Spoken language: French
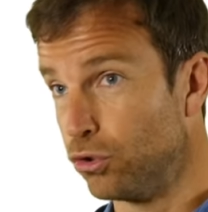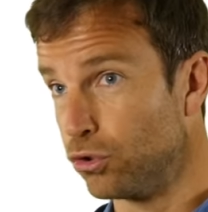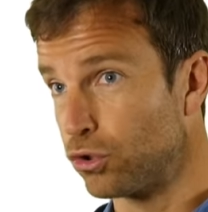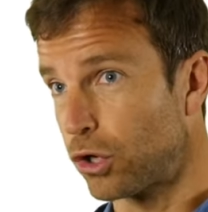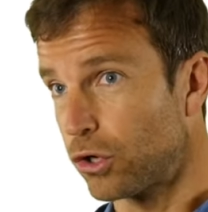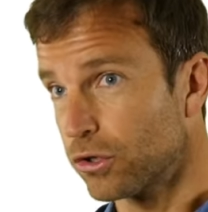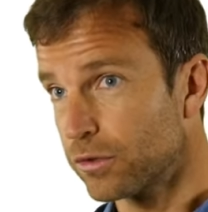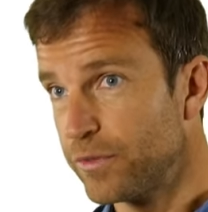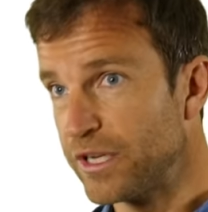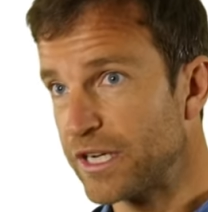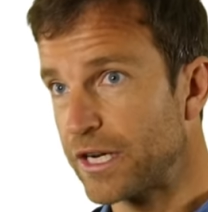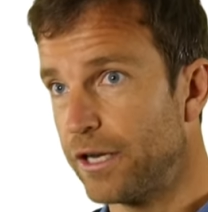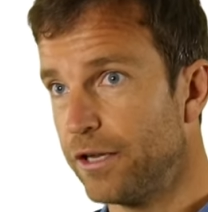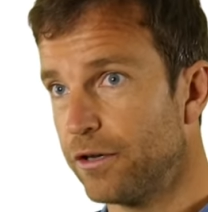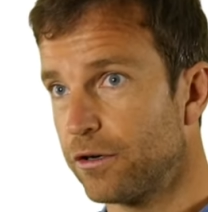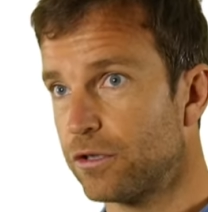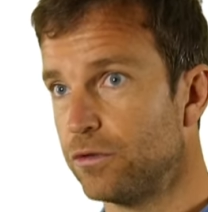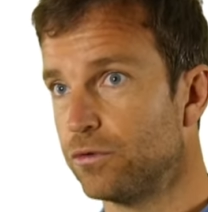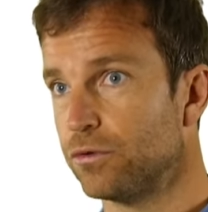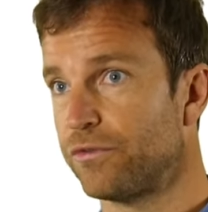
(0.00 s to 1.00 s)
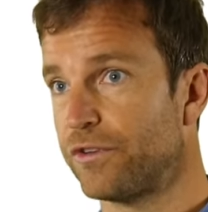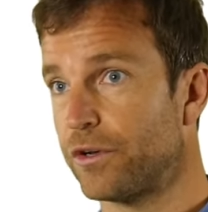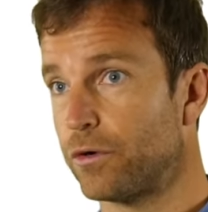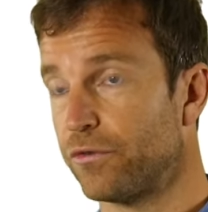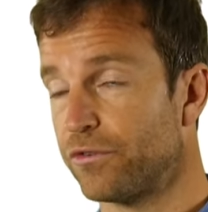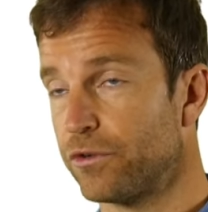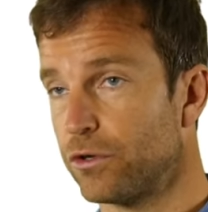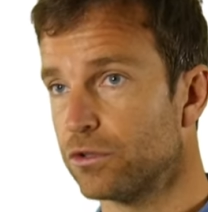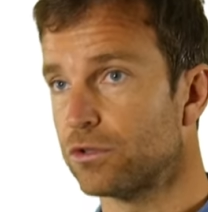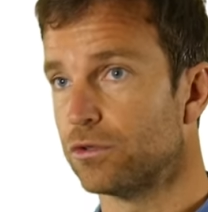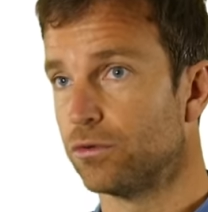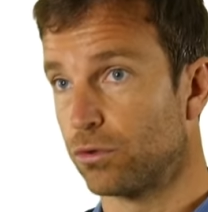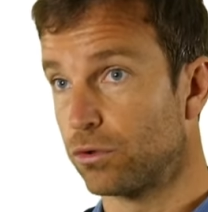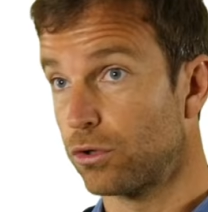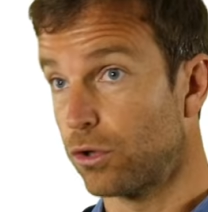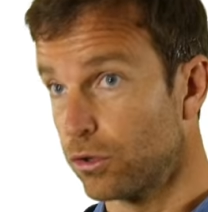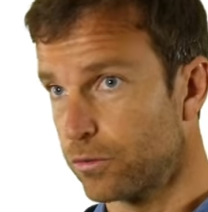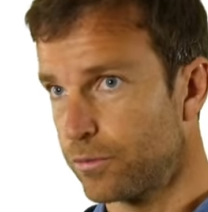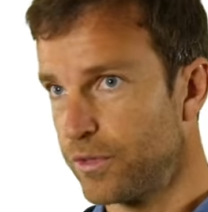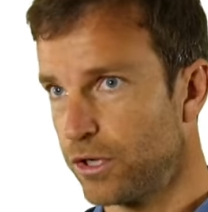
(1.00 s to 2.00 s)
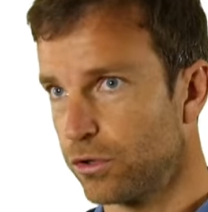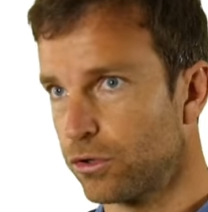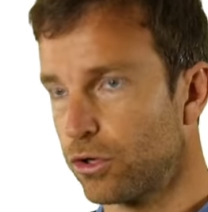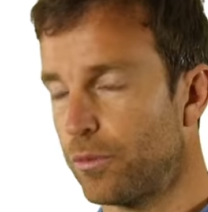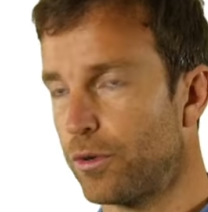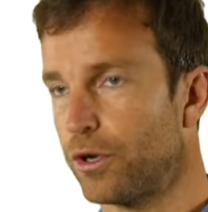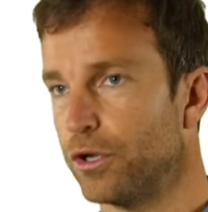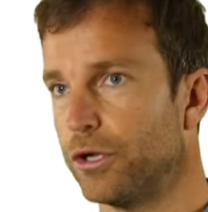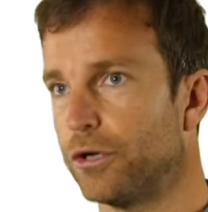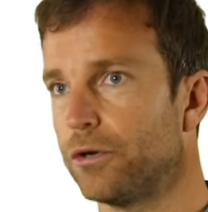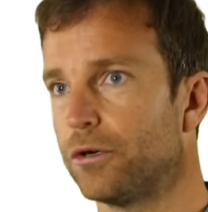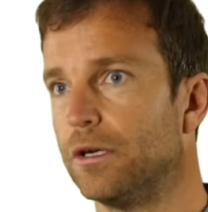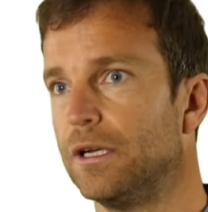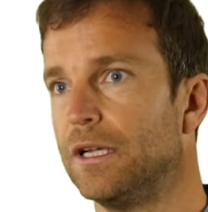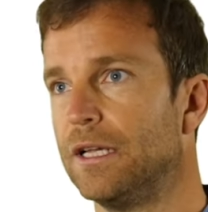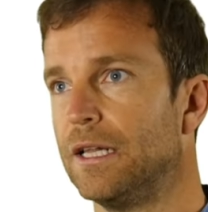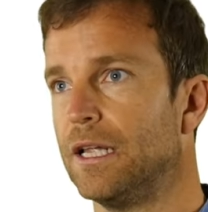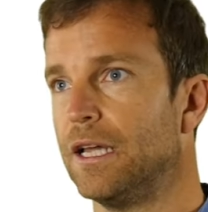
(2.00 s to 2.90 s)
de 30 000 clients qui nous ont fait confiance, donc 30 000 entrepreneurs,